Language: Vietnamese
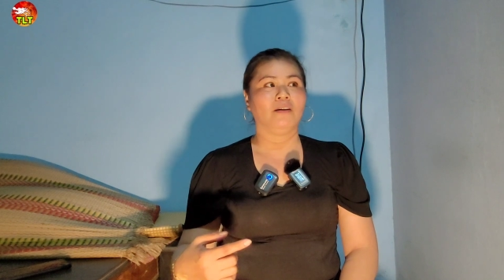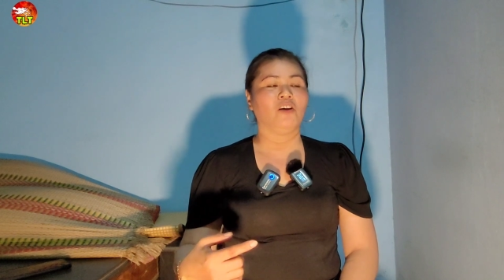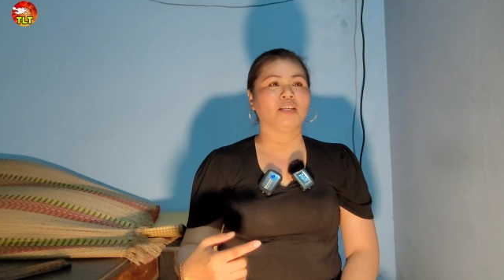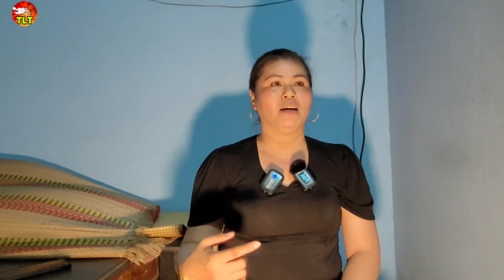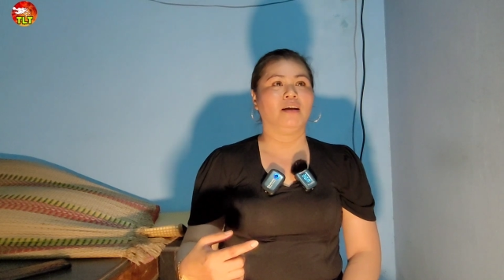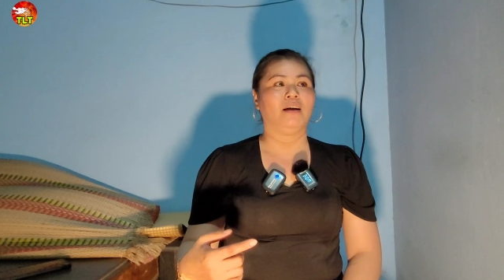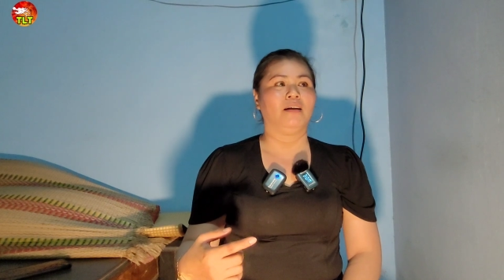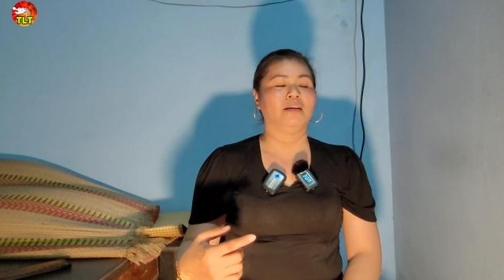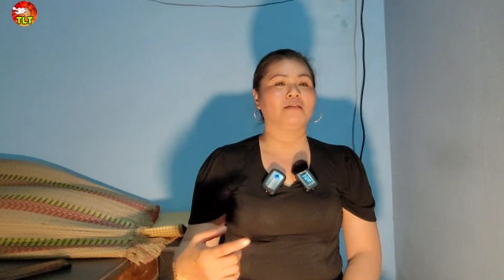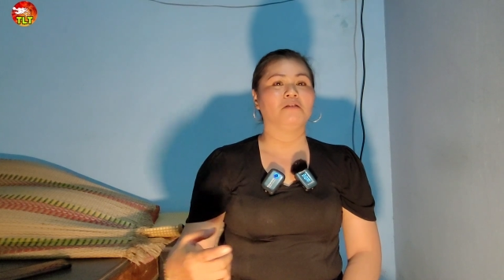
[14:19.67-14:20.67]
coi chừng
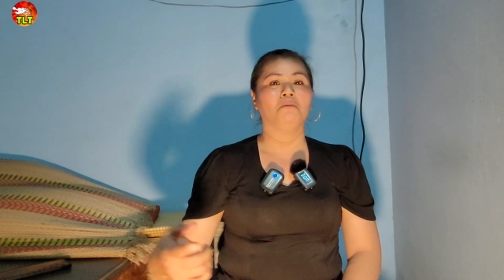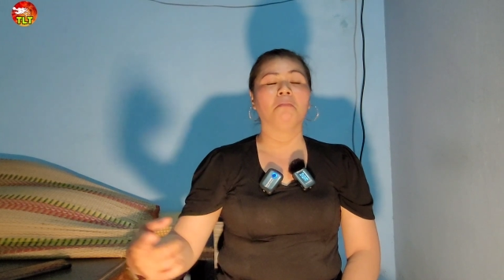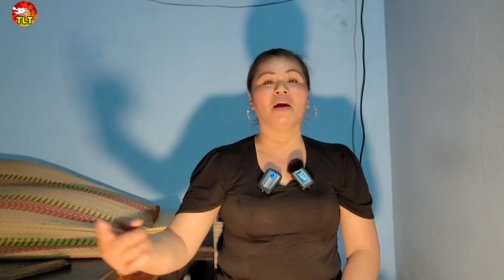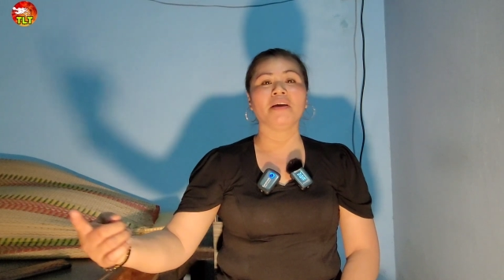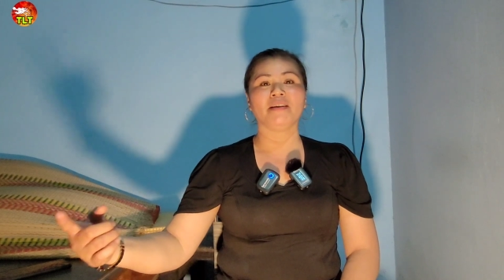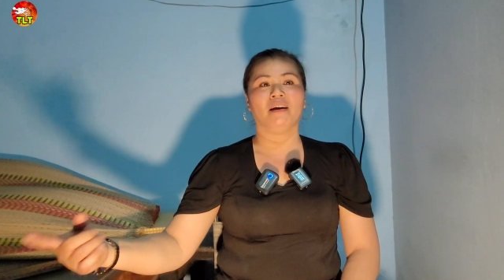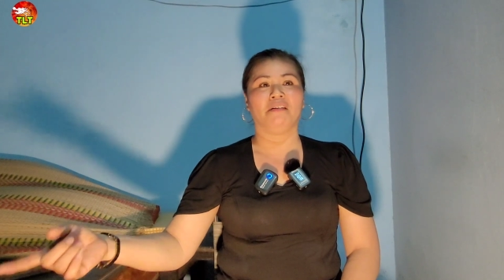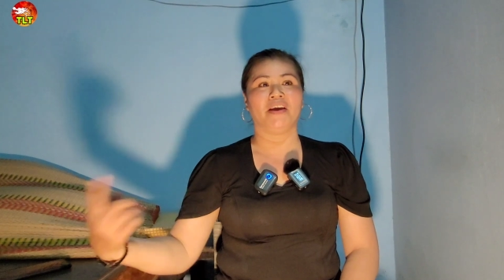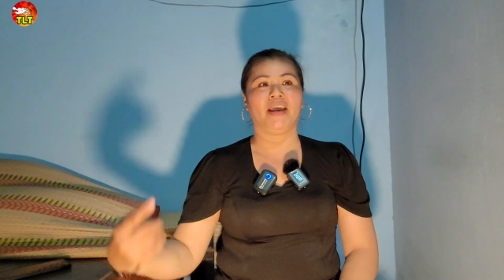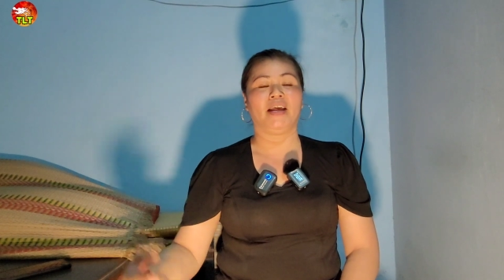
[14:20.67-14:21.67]
cái xưởng mới giờ
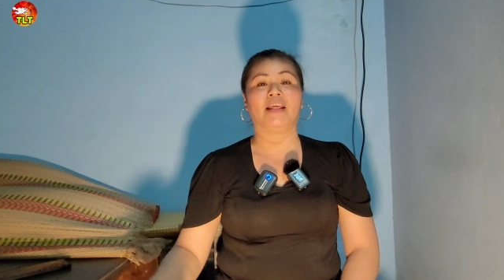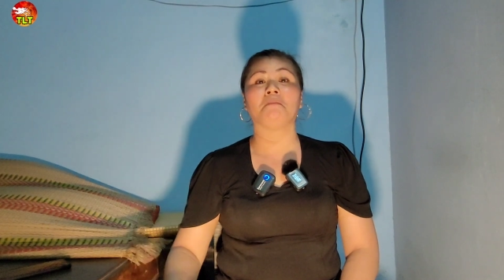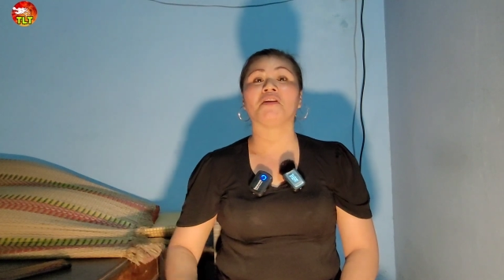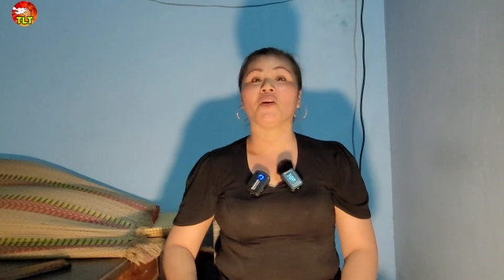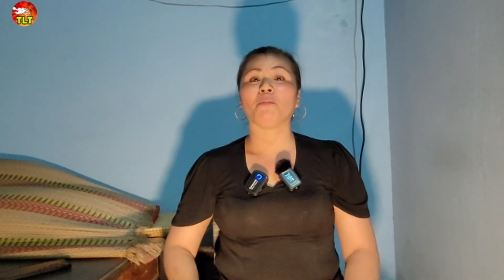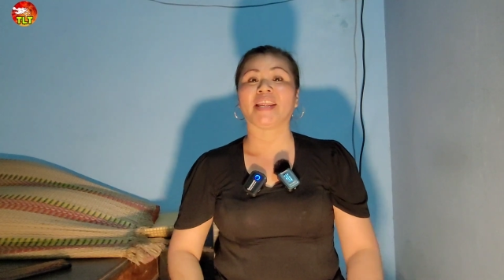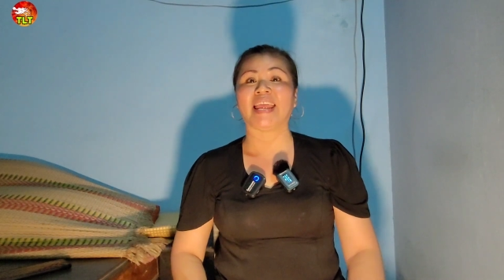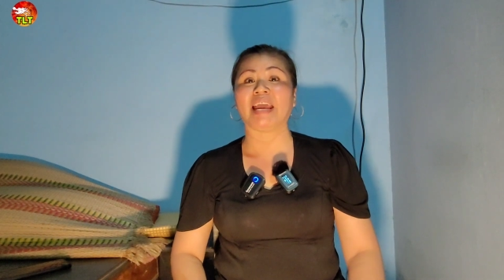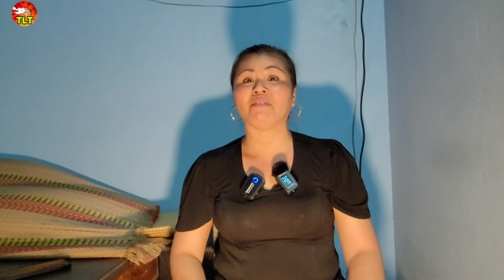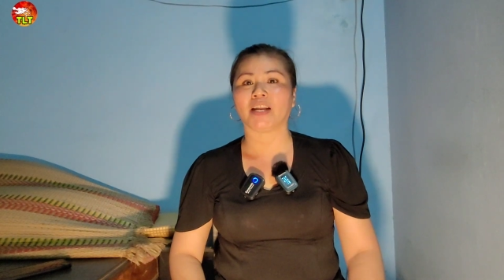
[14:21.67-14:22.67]
về thấy bà chớp bà
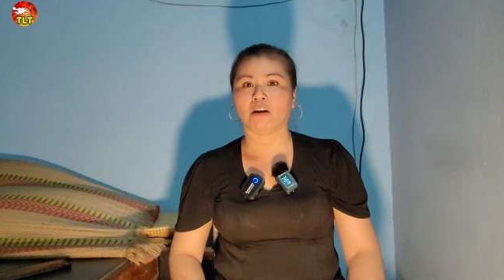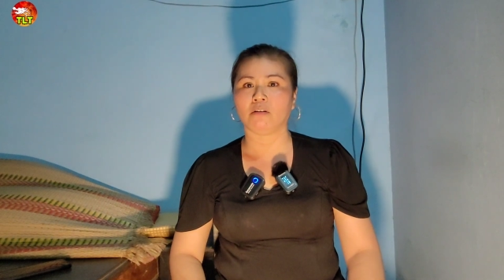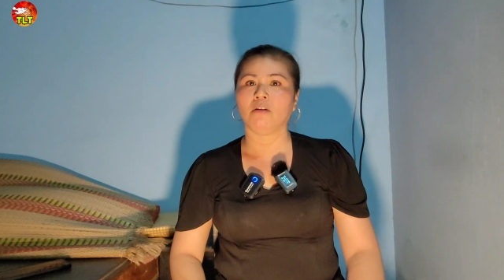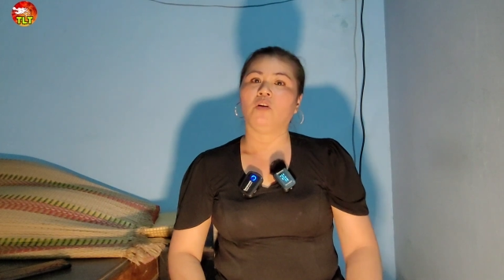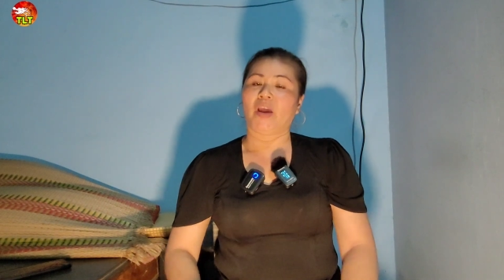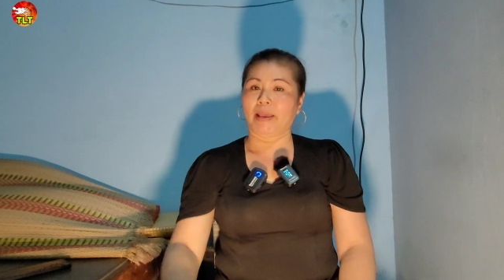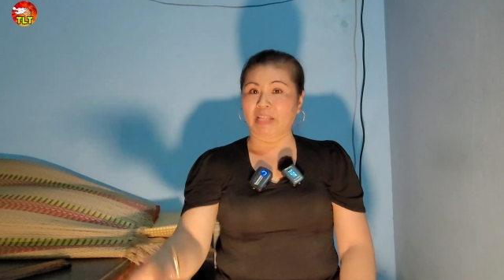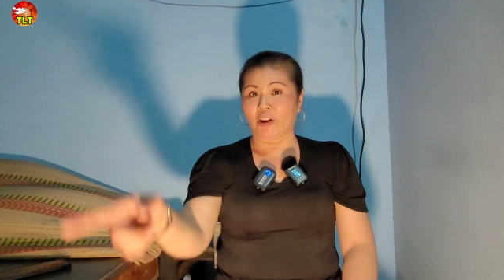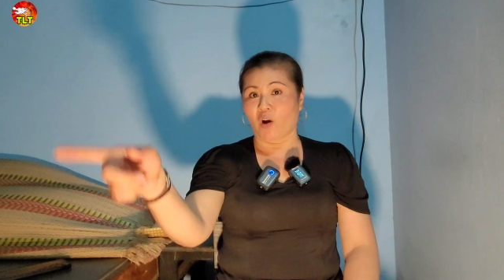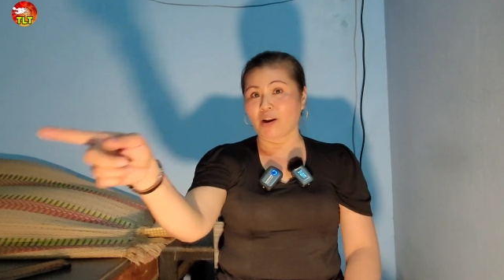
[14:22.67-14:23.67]
nhán mà nói em
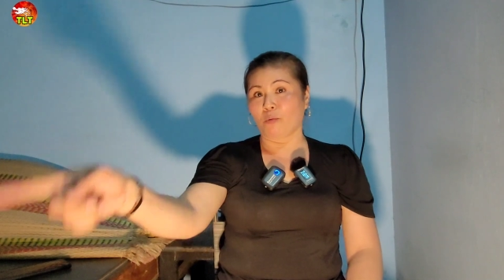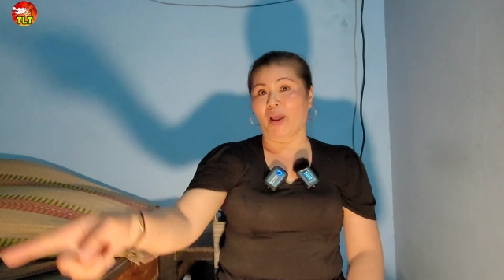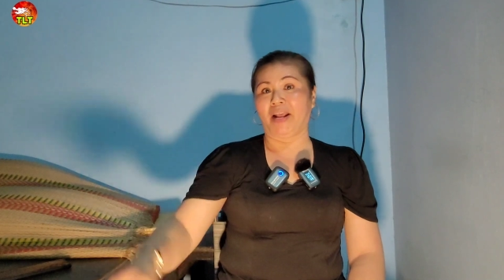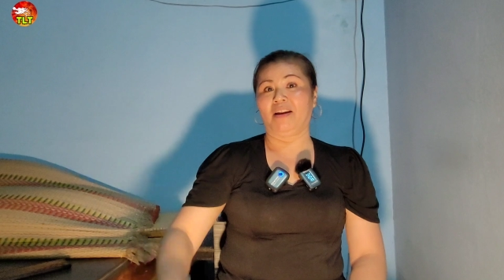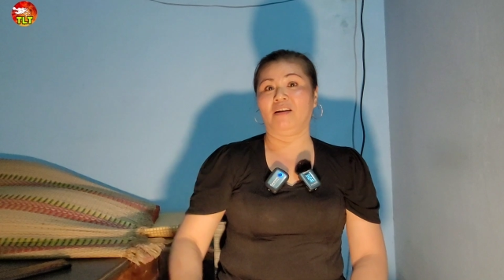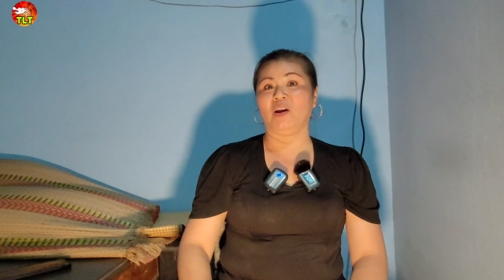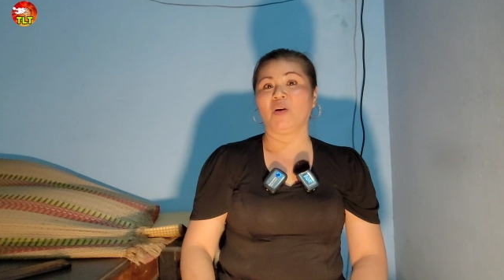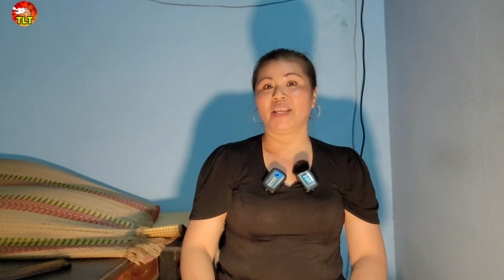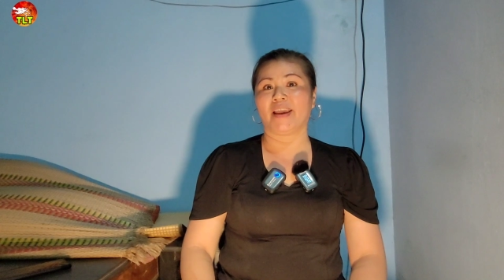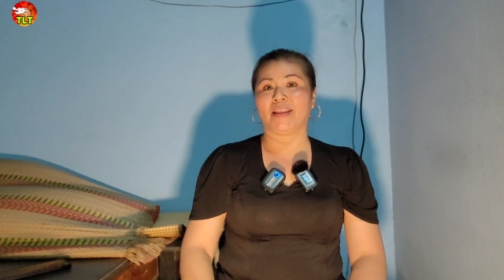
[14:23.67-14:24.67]
thấy rõ đàng hoàng, anh đừng
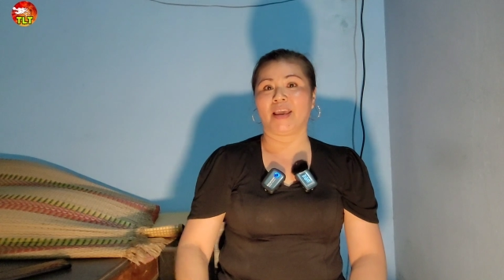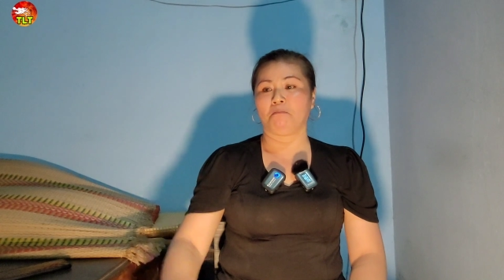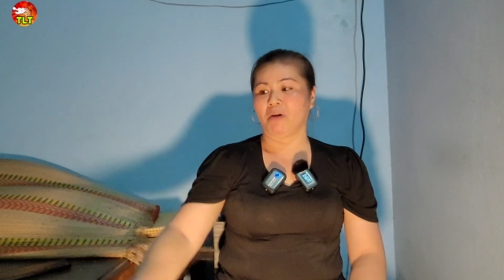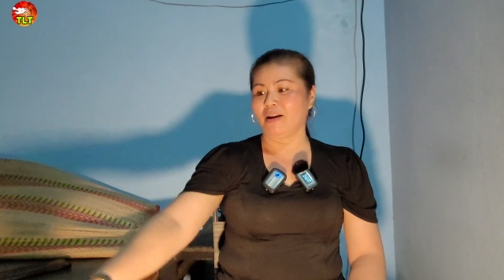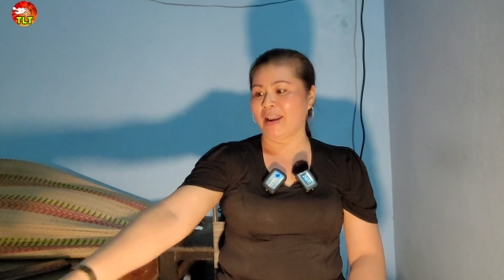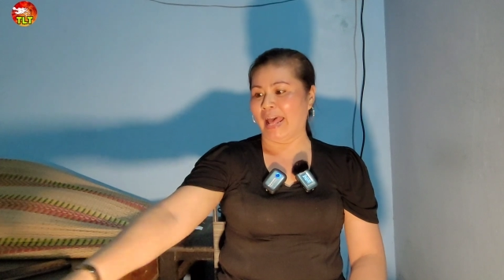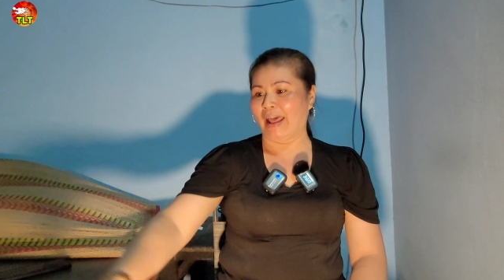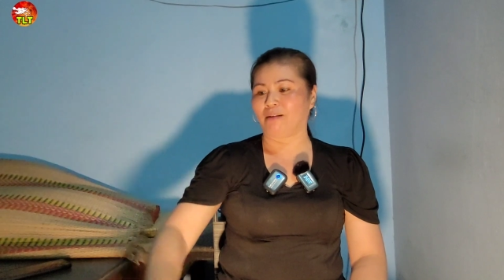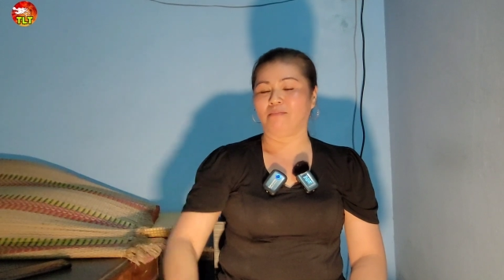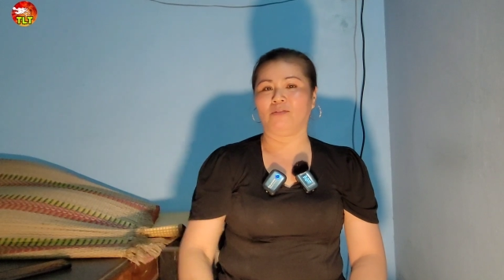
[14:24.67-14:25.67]
nói vậy nha, em mới
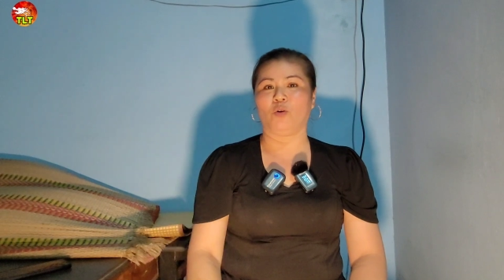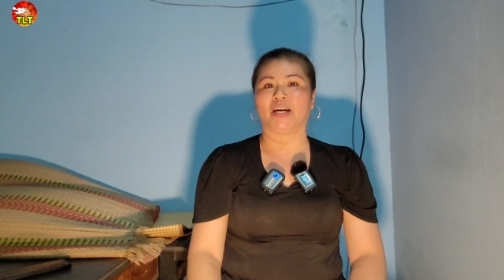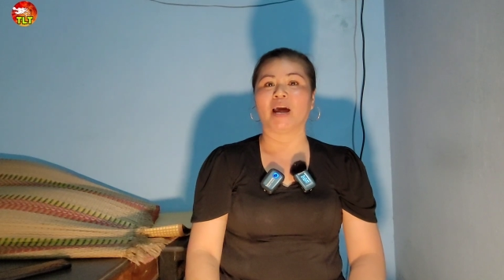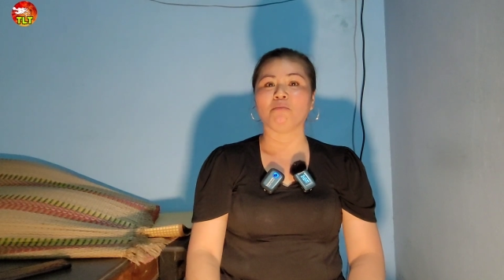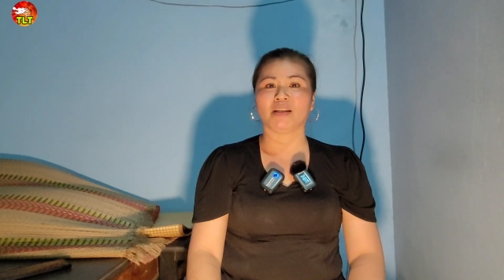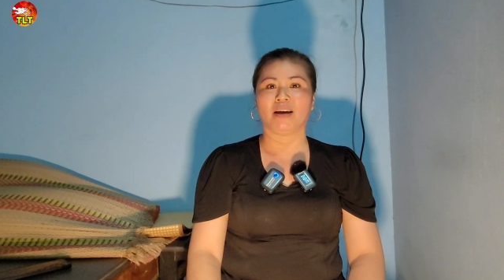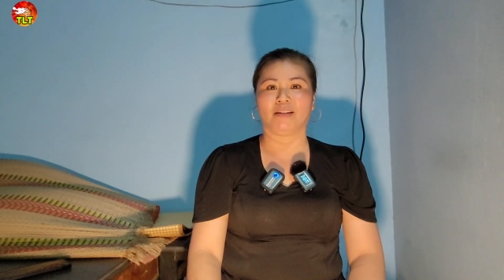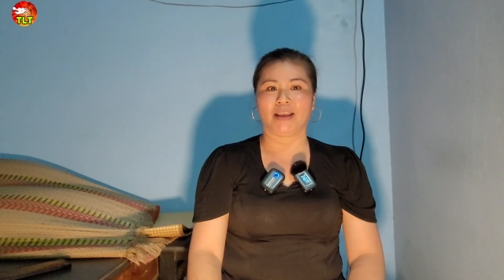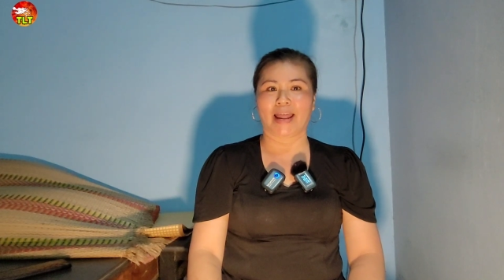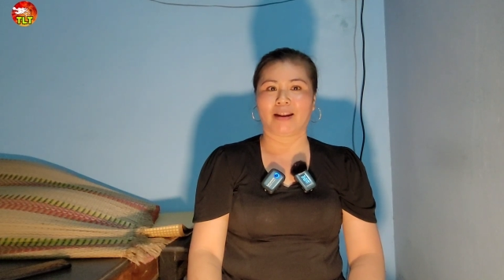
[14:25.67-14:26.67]
là ông quản đốc rồi giờ
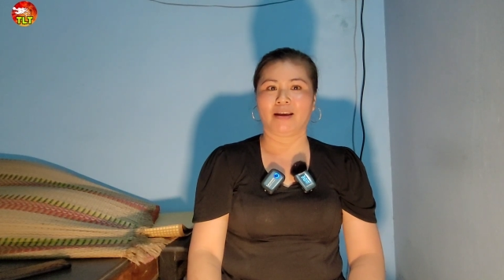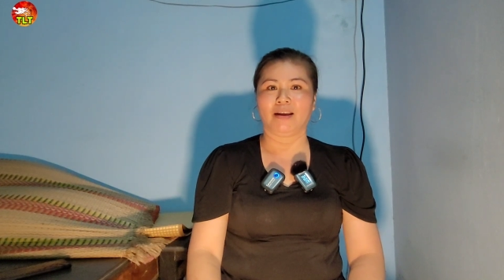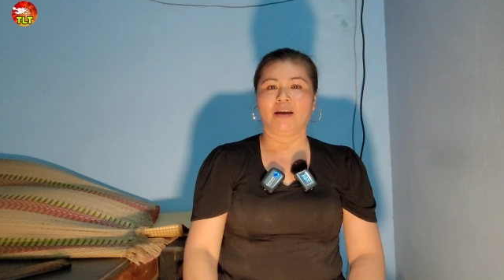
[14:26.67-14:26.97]
tới anh.